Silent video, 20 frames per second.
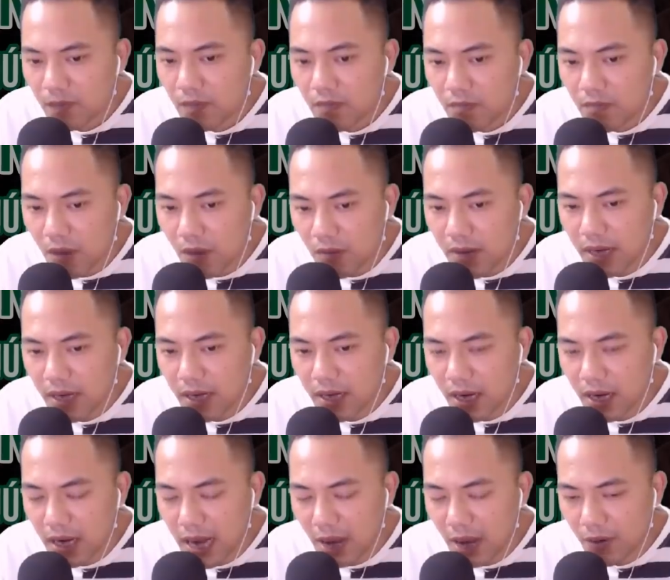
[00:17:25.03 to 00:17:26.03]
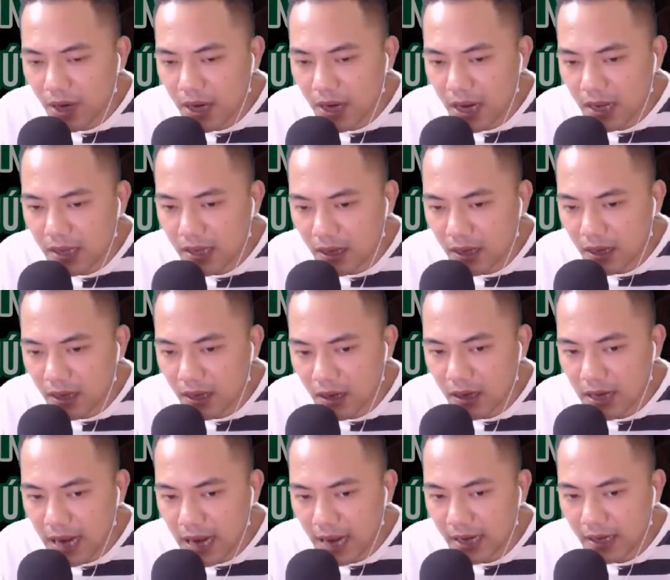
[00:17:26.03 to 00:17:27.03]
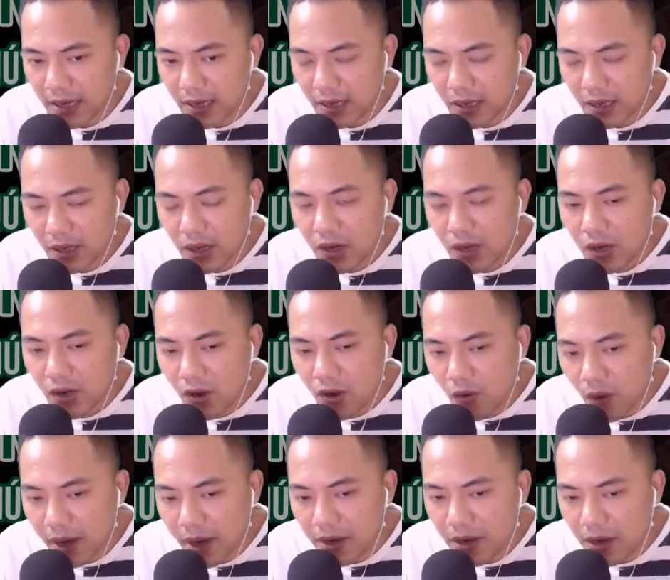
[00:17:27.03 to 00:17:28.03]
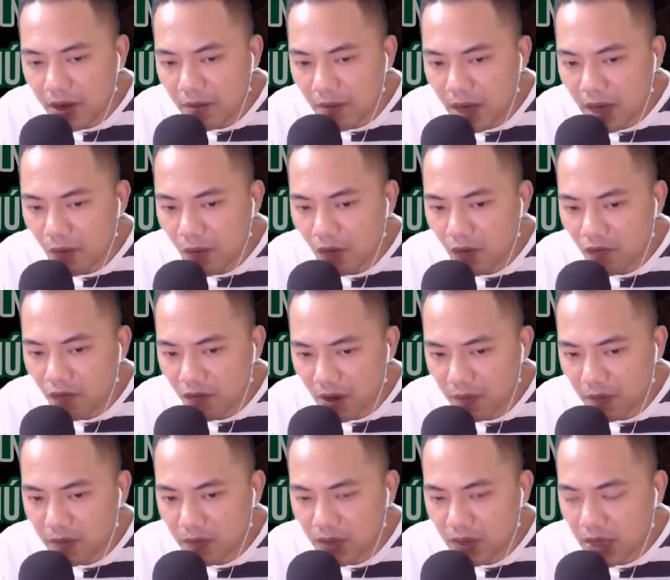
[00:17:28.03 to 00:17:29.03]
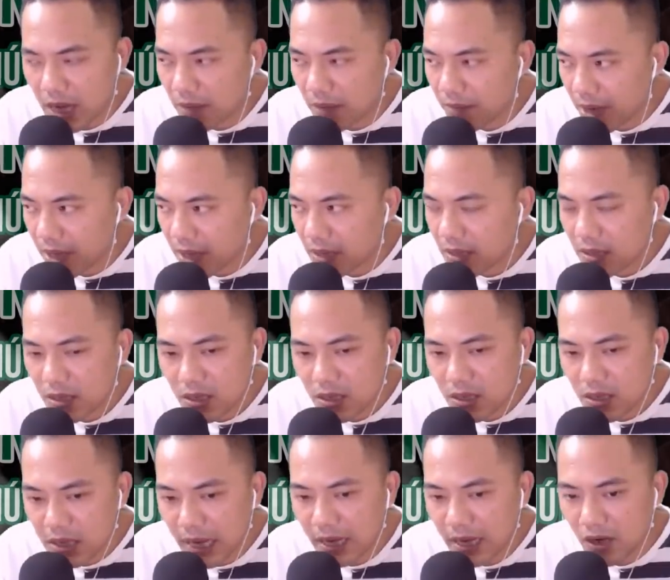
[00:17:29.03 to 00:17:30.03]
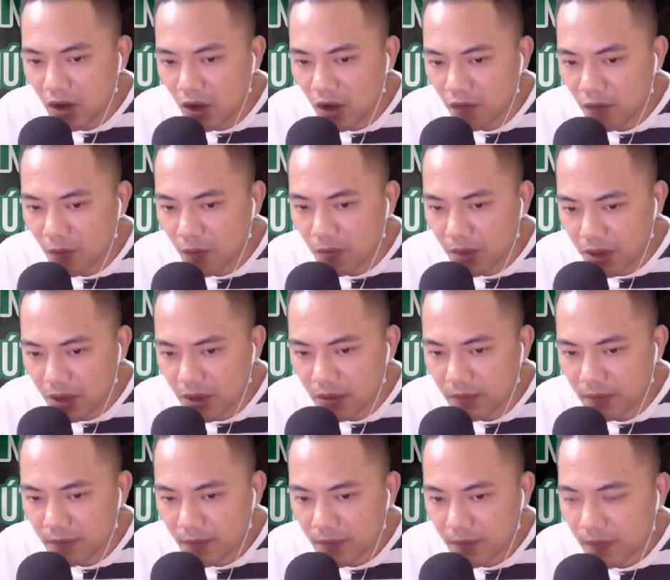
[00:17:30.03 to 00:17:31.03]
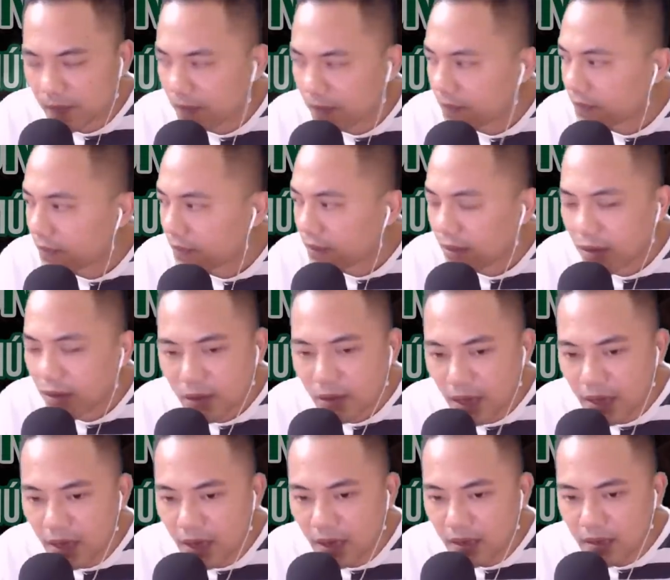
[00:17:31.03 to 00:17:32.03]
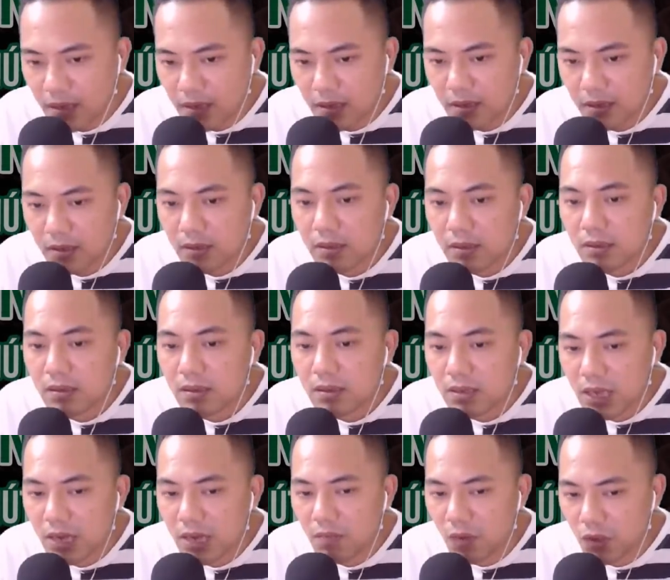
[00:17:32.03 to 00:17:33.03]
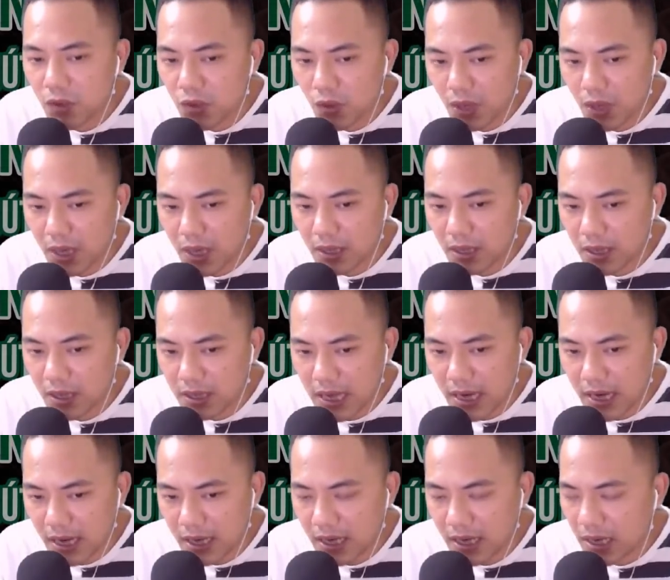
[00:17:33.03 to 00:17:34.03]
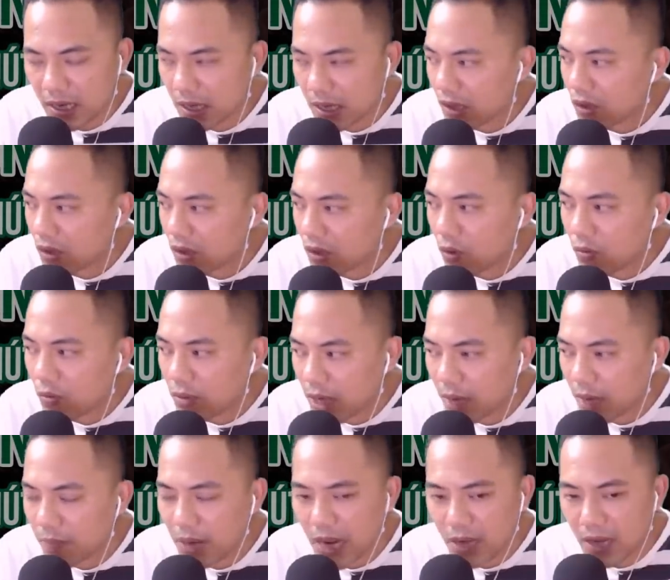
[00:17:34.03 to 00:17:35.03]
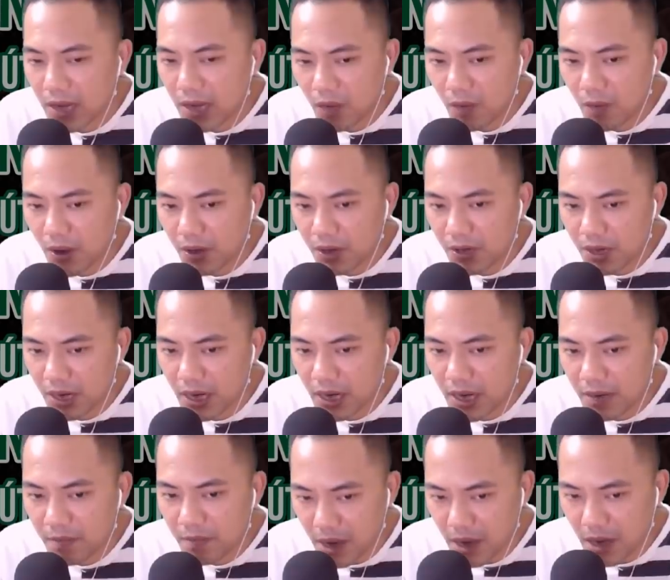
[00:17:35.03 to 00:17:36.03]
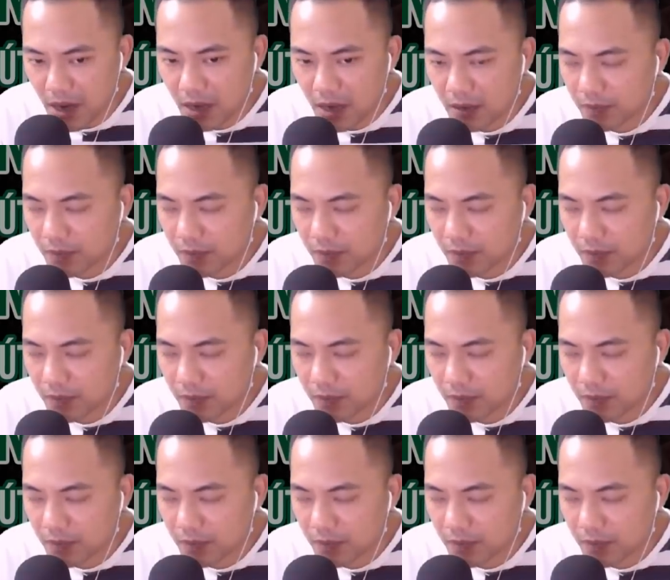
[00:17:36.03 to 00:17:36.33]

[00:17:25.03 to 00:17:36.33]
Bóng đen kia lao đến đấy thì khựng lại. Nó quẫy nước bơi một vòng sang bên, tránh khỏi vùng nước. Thế nhưng chính một chút ít thời gian ấy cũng kịp để cho mọi người lên bờ.